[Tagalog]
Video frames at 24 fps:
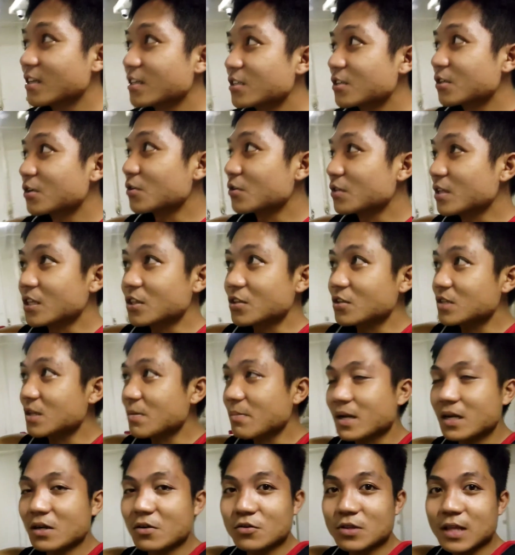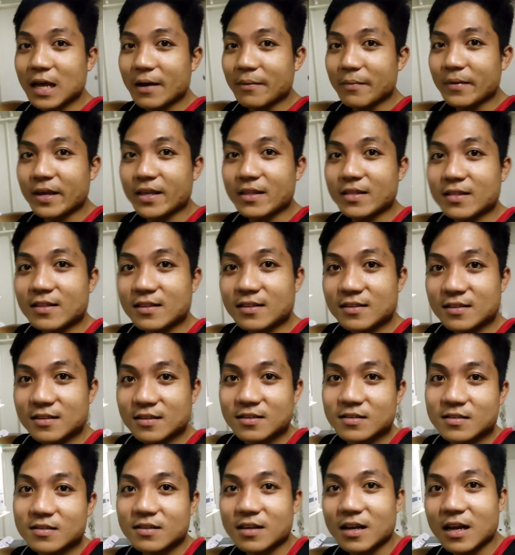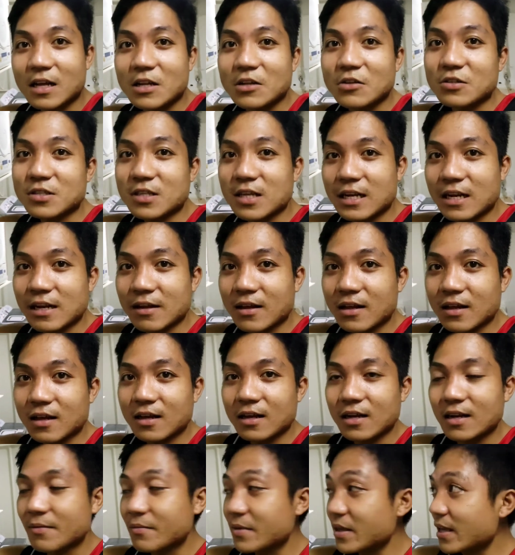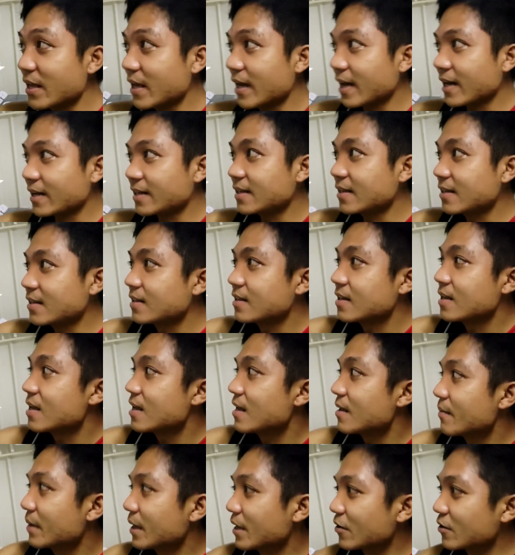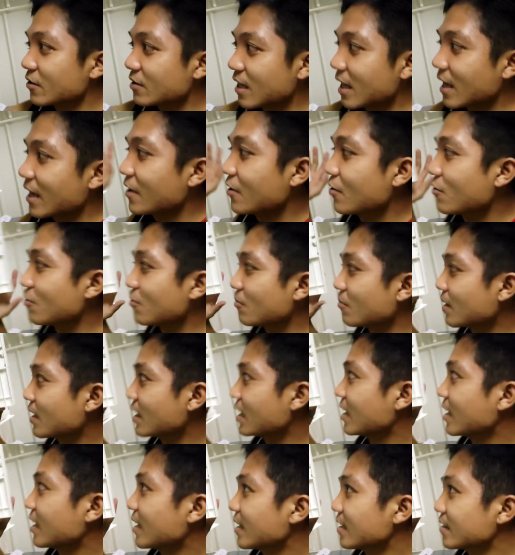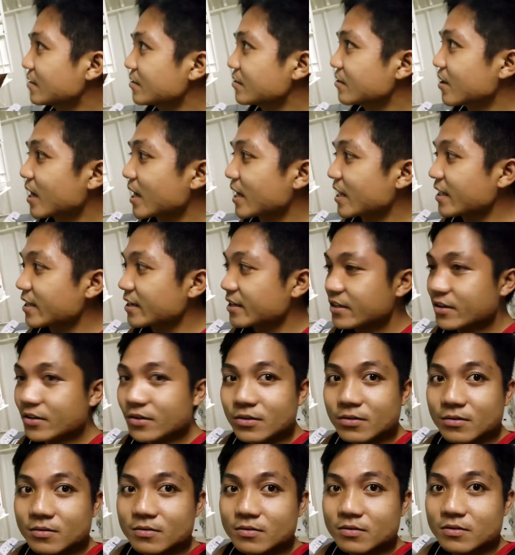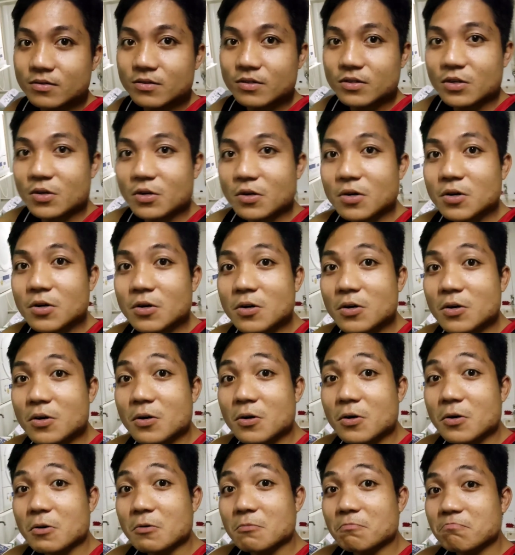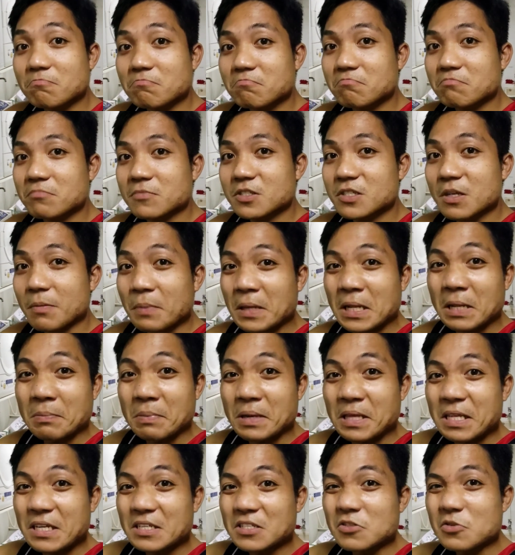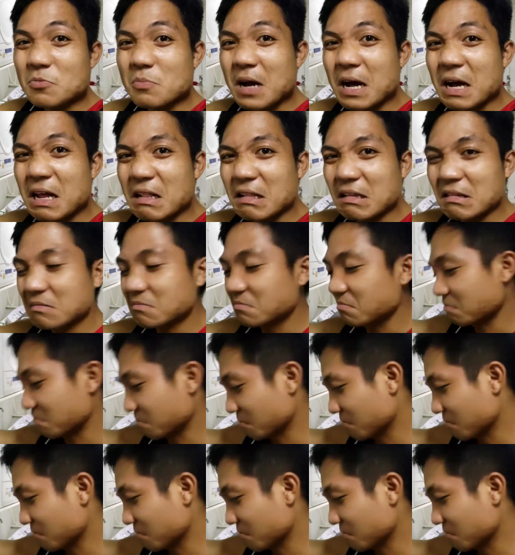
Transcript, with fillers: So dito sa barko namin, alos kar karamihan meron tayong mga dryer no. So sa Pilipinas to mahal.